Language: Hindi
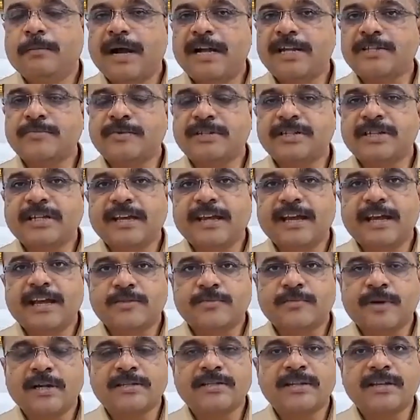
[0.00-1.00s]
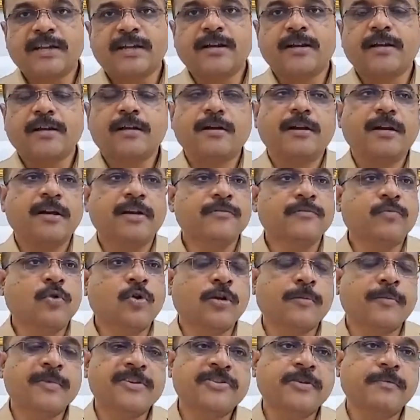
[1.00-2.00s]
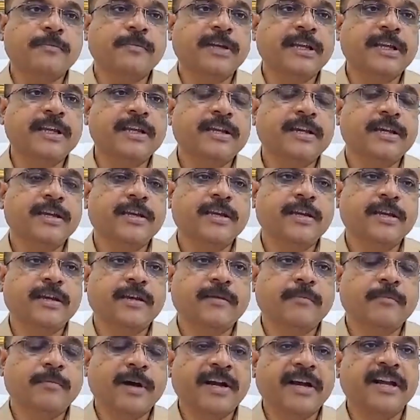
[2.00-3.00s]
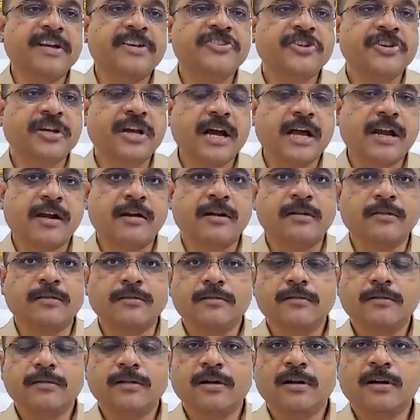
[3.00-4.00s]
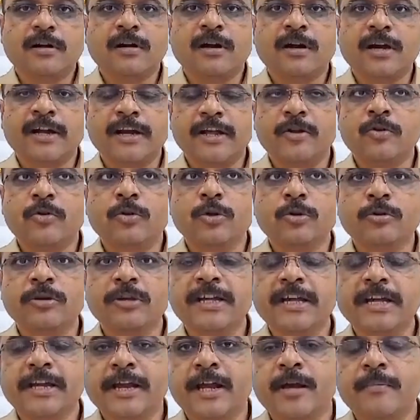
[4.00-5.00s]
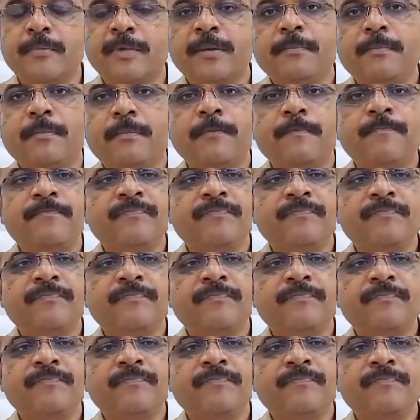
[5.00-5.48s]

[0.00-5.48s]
पाँच बजे के आसपास एक इंफॉर्मेशन मिली कि मंगेशी गार्डन खड़े गोलूली एरिया में